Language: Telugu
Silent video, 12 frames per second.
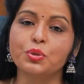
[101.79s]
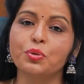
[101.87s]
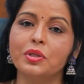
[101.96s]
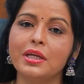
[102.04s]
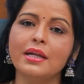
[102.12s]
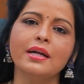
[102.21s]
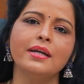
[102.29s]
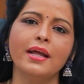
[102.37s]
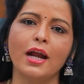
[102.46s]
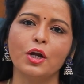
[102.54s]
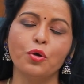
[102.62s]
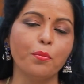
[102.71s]
సుధీర్
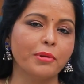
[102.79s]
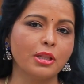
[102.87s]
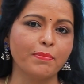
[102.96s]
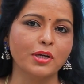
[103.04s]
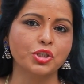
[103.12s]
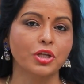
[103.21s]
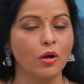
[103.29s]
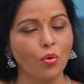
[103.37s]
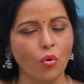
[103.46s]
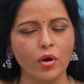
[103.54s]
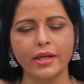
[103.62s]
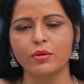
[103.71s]
రెడ్డే అంటూ ప్రతిపక్షాలు
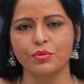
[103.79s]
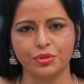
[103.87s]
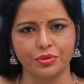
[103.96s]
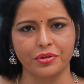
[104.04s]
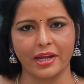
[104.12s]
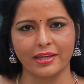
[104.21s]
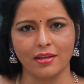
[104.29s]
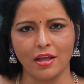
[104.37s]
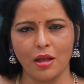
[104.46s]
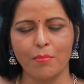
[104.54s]
కూడా కూస్తున్నాయి